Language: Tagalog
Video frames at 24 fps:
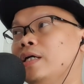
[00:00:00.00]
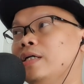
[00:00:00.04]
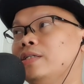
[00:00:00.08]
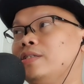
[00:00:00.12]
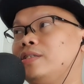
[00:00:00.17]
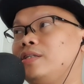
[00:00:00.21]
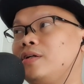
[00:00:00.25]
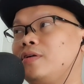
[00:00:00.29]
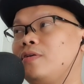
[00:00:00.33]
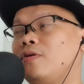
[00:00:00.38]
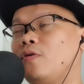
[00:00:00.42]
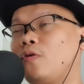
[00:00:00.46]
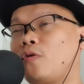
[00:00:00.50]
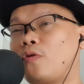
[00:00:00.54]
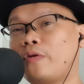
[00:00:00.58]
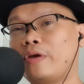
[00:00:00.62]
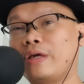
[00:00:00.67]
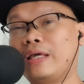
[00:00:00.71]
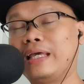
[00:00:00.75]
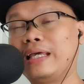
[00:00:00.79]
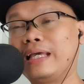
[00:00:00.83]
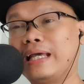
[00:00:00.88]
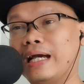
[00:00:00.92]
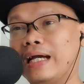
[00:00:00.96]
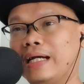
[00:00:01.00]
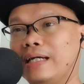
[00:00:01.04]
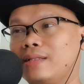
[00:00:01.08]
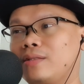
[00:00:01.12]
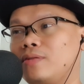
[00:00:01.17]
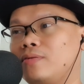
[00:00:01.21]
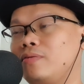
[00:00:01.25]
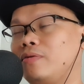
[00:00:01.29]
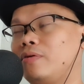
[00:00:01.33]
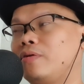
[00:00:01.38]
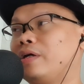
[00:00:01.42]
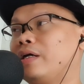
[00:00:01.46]
siguro ingat
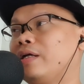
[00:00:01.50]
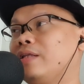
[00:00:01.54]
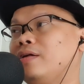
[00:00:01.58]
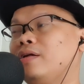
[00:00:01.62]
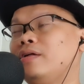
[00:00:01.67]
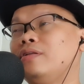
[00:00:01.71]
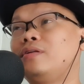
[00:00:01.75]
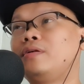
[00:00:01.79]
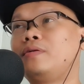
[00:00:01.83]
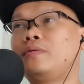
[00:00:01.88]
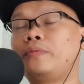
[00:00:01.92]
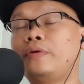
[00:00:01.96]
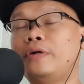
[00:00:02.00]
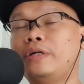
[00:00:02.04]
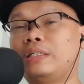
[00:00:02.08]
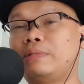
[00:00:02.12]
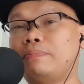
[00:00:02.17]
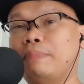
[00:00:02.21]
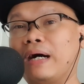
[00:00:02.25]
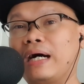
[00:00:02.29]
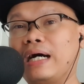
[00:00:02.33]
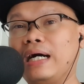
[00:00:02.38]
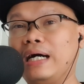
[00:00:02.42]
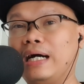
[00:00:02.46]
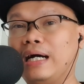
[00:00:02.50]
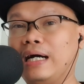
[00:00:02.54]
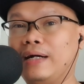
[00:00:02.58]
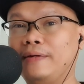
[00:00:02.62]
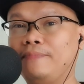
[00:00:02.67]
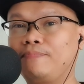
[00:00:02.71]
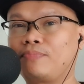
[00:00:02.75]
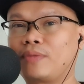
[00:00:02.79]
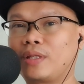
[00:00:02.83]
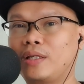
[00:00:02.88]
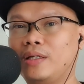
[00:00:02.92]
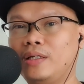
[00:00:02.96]
or in other words
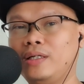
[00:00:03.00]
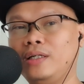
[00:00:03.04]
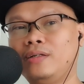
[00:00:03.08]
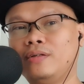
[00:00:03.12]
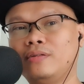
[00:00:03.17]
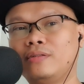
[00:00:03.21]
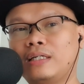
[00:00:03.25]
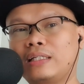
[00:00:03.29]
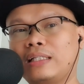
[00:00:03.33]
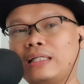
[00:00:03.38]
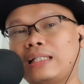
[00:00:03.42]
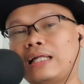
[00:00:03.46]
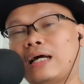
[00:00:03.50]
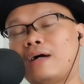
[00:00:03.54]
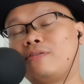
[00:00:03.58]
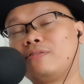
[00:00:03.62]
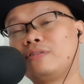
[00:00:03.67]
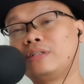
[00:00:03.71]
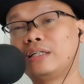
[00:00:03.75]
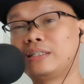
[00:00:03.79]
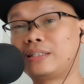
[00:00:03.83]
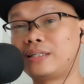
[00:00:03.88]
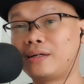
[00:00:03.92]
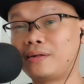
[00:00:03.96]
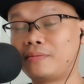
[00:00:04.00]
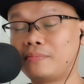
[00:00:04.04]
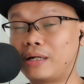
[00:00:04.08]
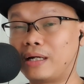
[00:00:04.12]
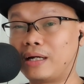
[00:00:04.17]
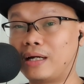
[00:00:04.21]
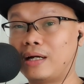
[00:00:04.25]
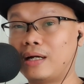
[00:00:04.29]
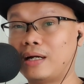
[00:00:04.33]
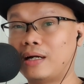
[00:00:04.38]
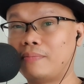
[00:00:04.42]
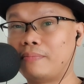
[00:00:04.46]
baka you know natatakot na siyang
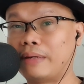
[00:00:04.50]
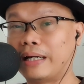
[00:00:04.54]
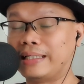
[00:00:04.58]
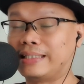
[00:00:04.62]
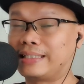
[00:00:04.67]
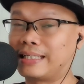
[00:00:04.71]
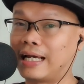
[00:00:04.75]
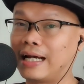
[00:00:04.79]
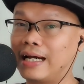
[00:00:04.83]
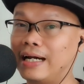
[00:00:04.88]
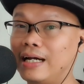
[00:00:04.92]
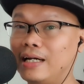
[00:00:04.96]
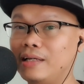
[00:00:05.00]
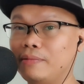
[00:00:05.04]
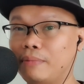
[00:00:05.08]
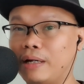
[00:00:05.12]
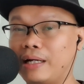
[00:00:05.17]
mga maisahan,